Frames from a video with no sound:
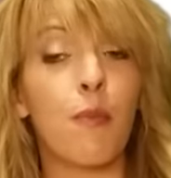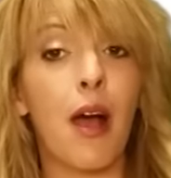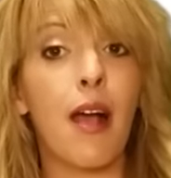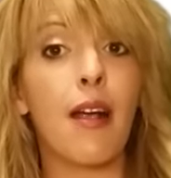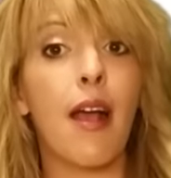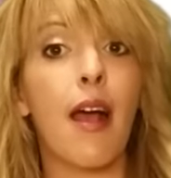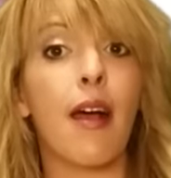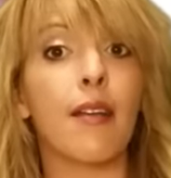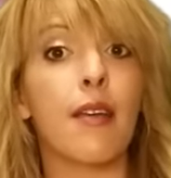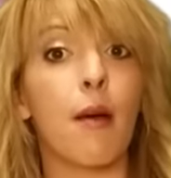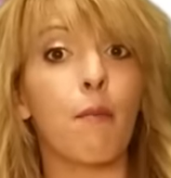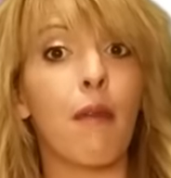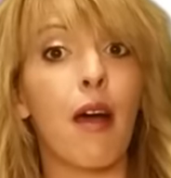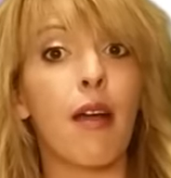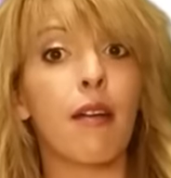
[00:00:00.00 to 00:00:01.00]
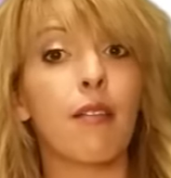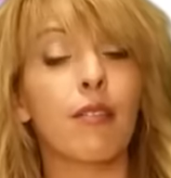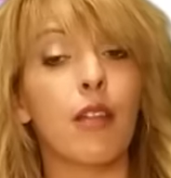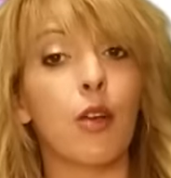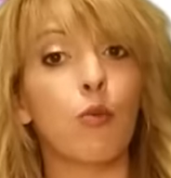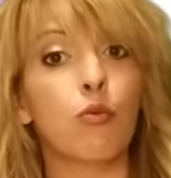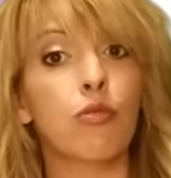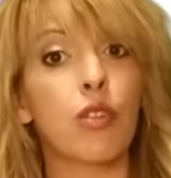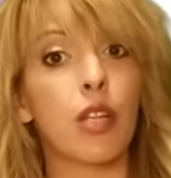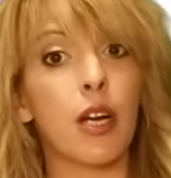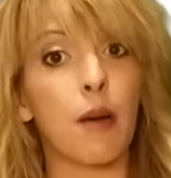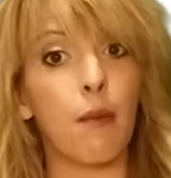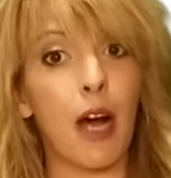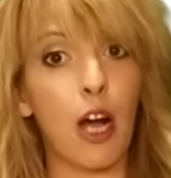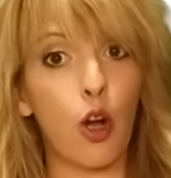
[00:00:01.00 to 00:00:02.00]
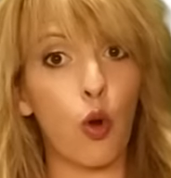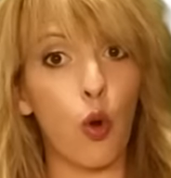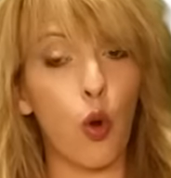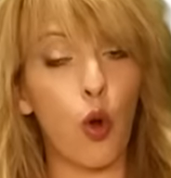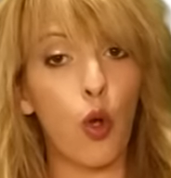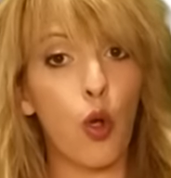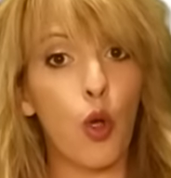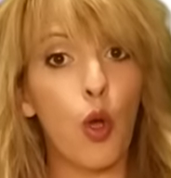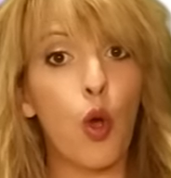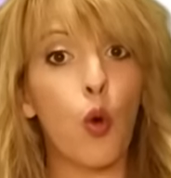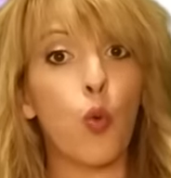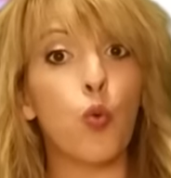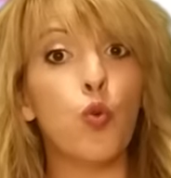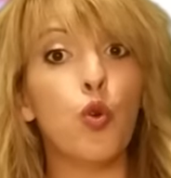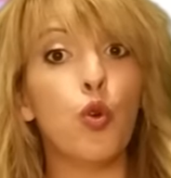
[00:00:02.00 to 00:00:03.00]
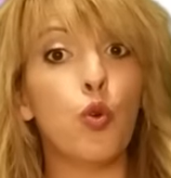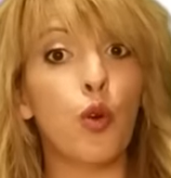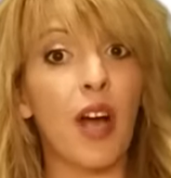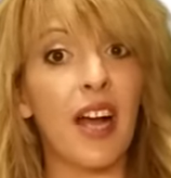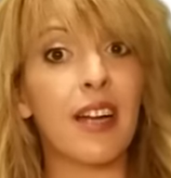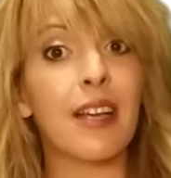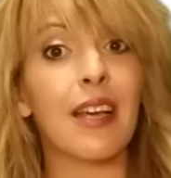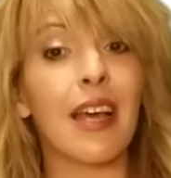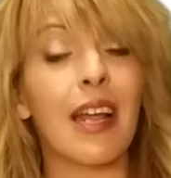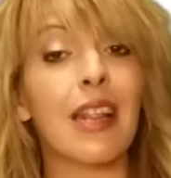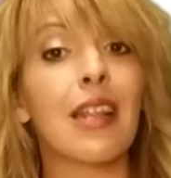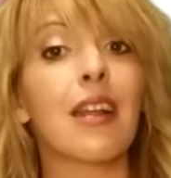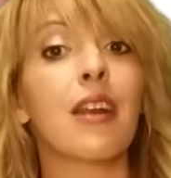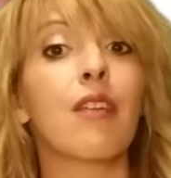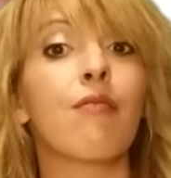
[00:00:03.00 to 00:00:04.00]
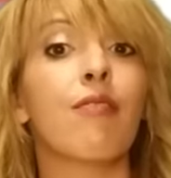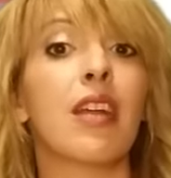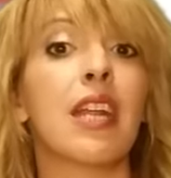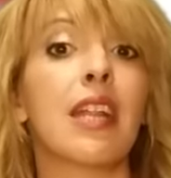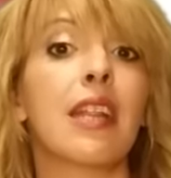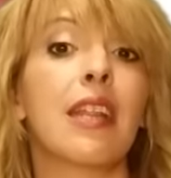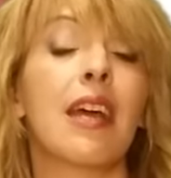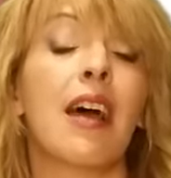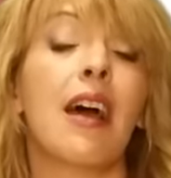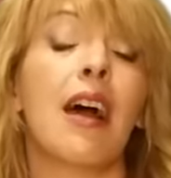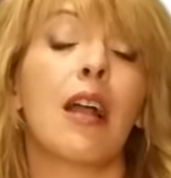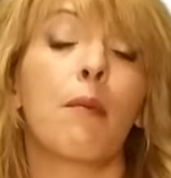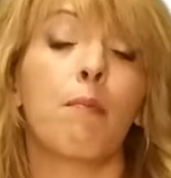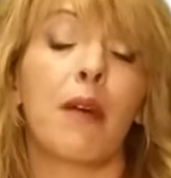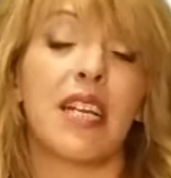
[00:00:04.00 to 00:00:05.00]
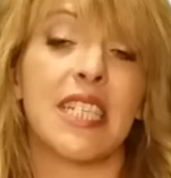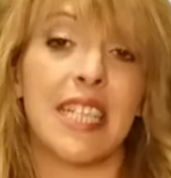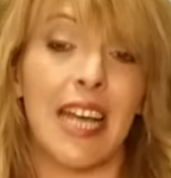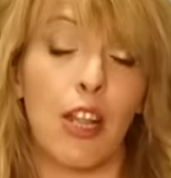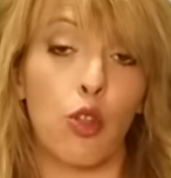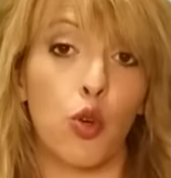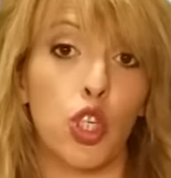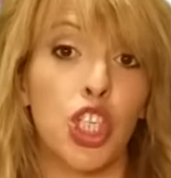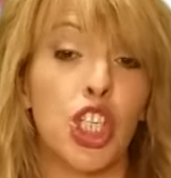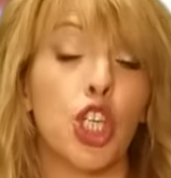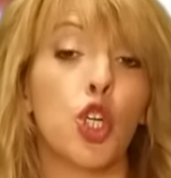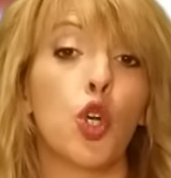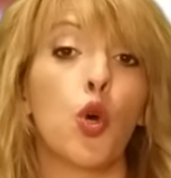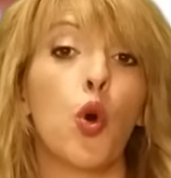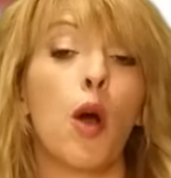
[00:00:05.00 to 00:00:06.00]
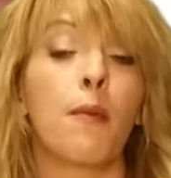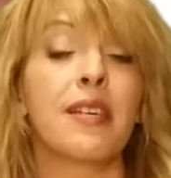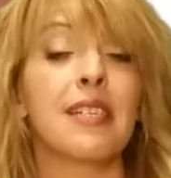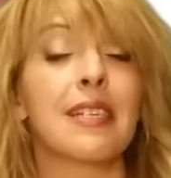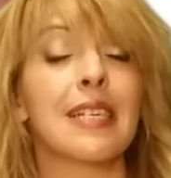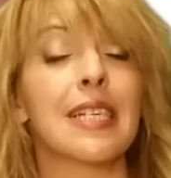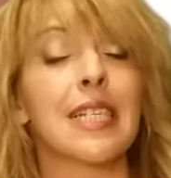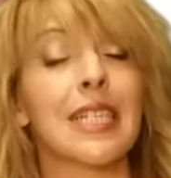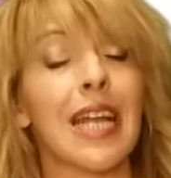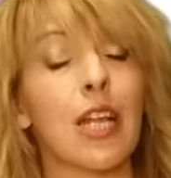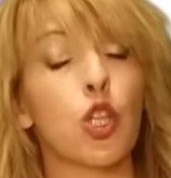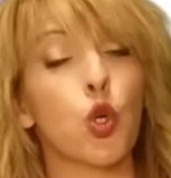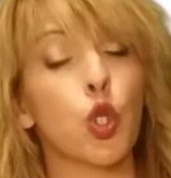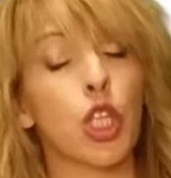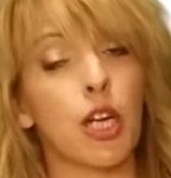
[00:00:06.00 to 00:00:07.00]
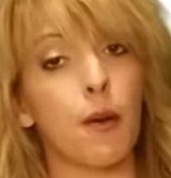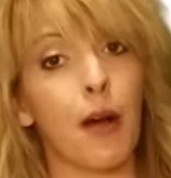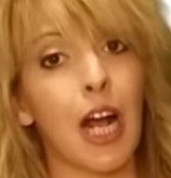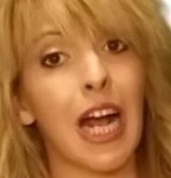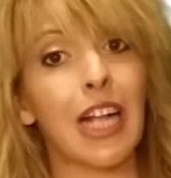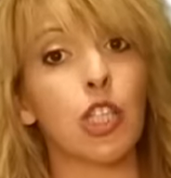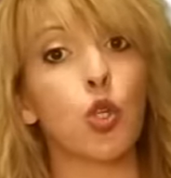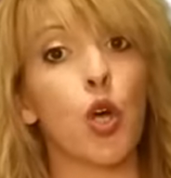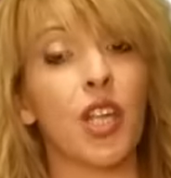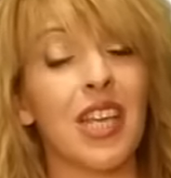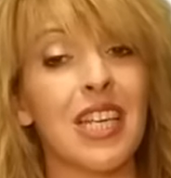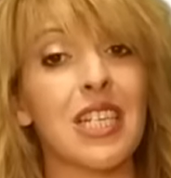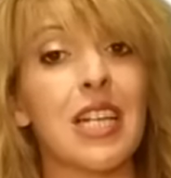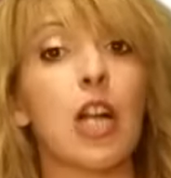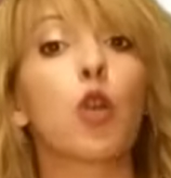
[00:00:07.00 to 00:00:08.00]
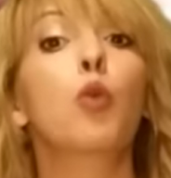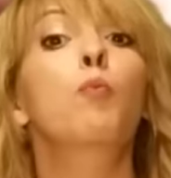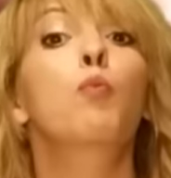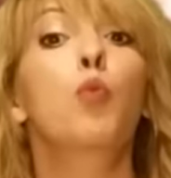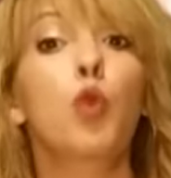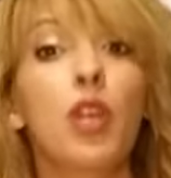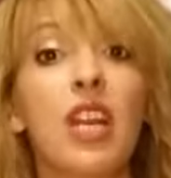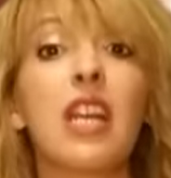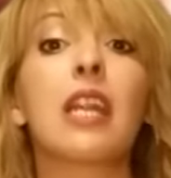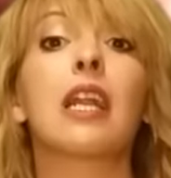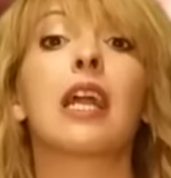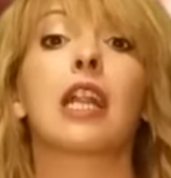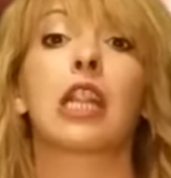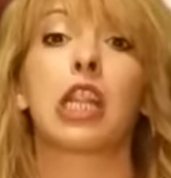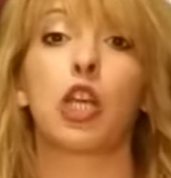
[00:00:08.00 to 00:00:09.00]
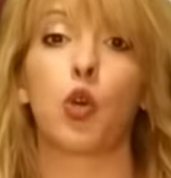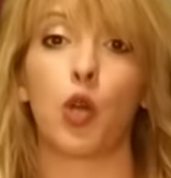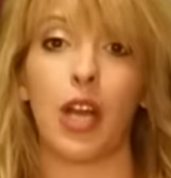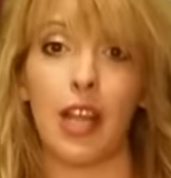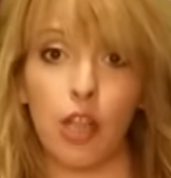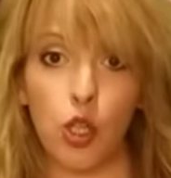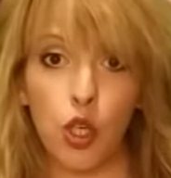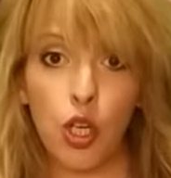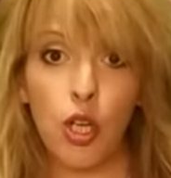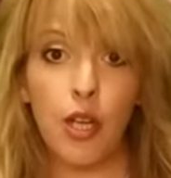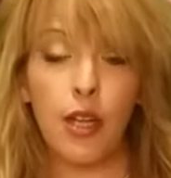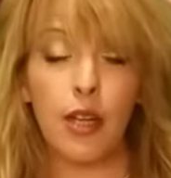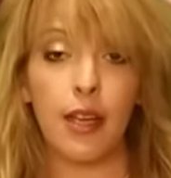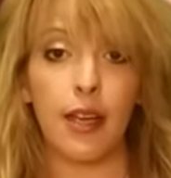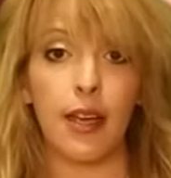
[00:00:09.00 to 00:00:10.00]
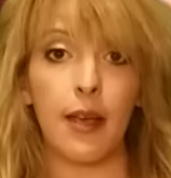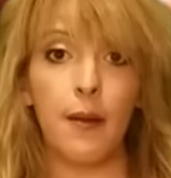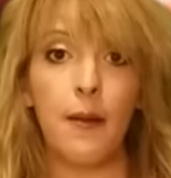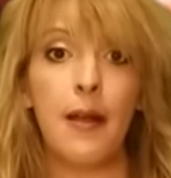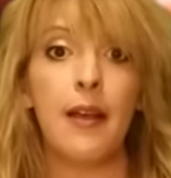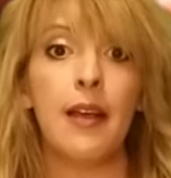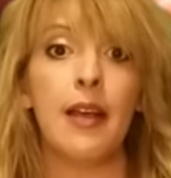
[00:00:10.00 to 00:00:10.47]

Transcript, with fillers: van a llamar de un trabajo, un lugar que hace referencia al pasado. Si no habéis estado trabajando allí, es algo muy relacionado ¿eh?